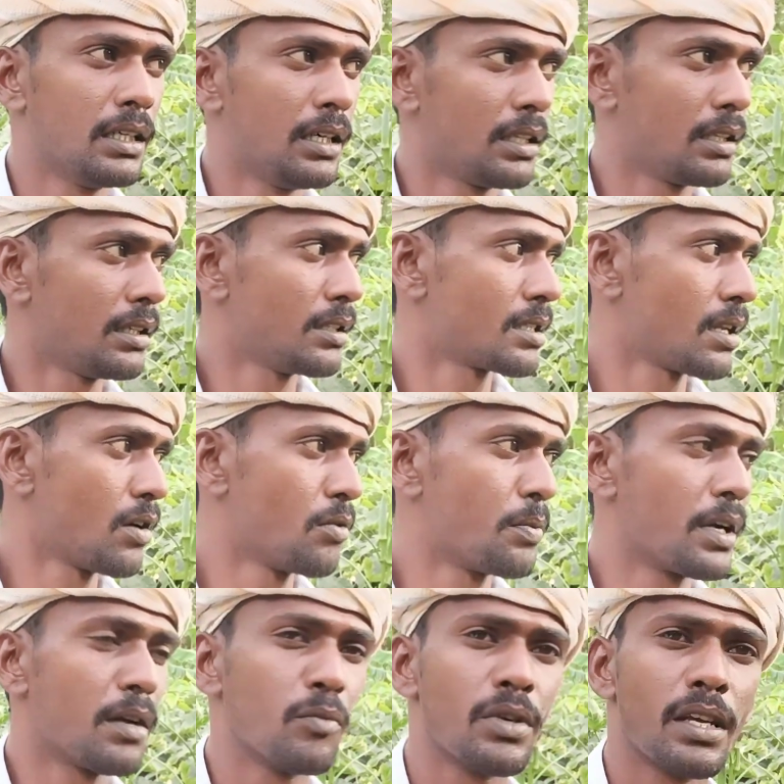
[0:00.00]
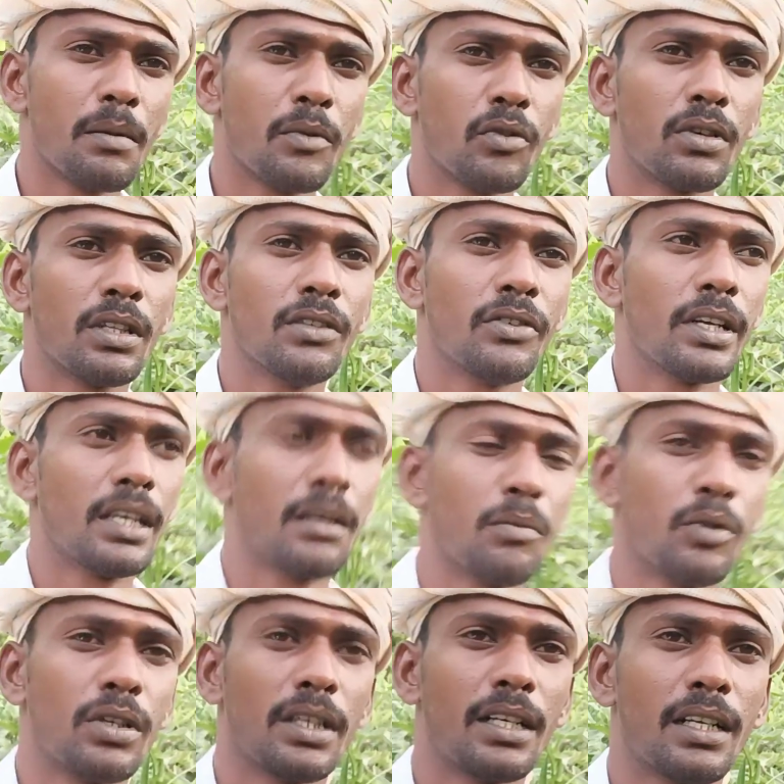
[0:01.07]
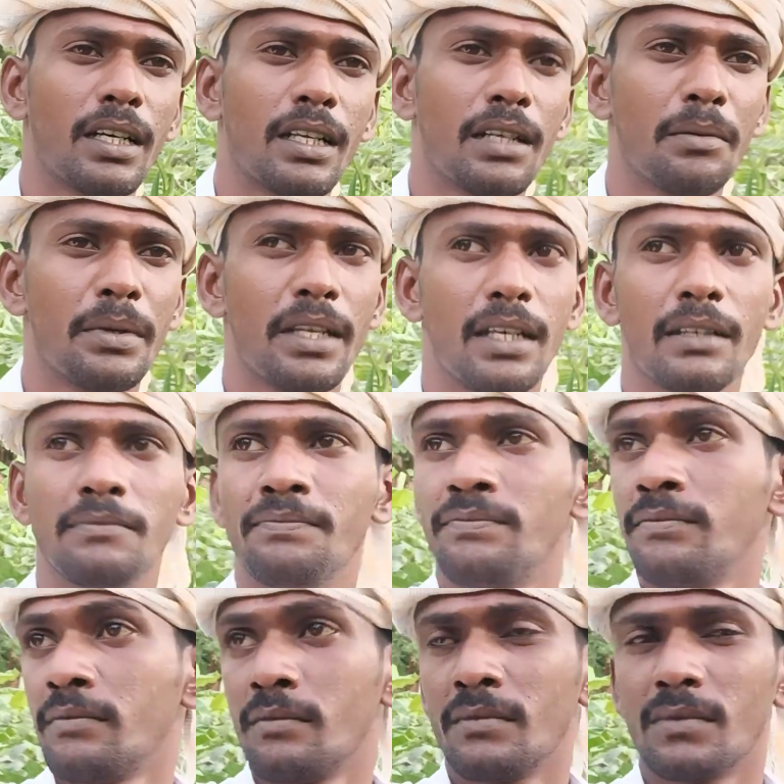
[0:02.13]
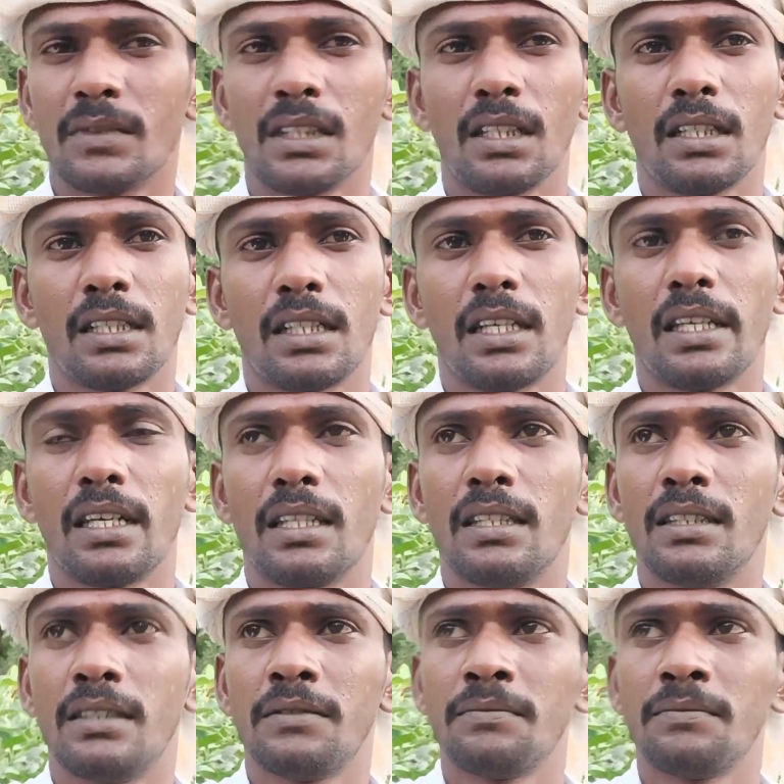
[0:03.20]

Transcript: அதை செலவு பண்ண முடியாமல் கொண்டு வந்து வயலில் போட்டுக்கிட்டு இருக்காரு அப்படின்னு அதெல்லாம் கிடையாது